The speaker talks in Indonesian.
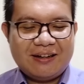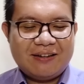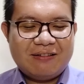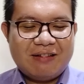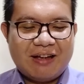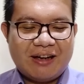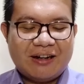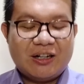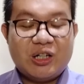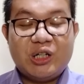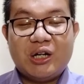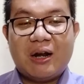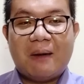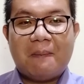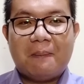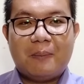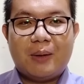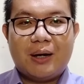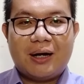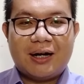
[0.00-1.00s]
yang
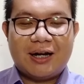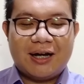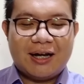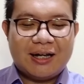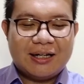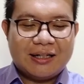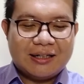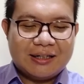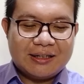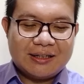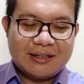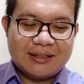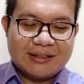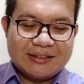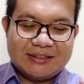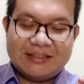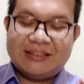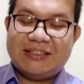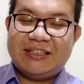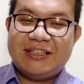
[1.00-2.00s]
dinamakan
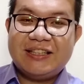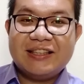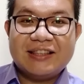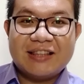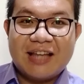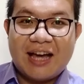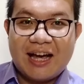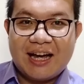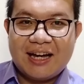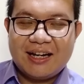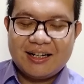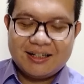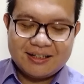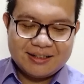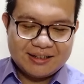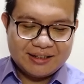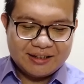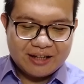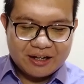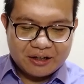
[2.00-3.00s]
cinta,
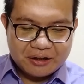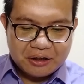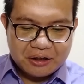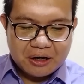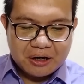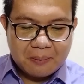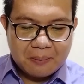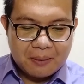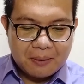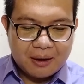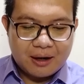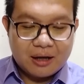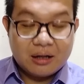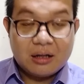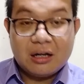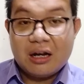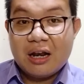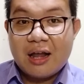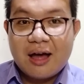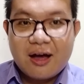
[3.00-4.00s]
yang
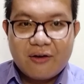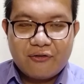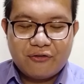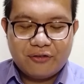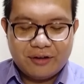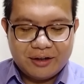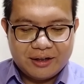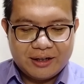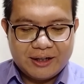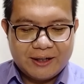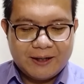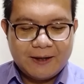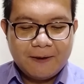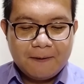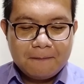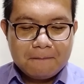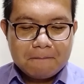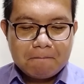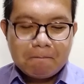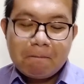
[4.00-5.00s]
dinamakan love ini.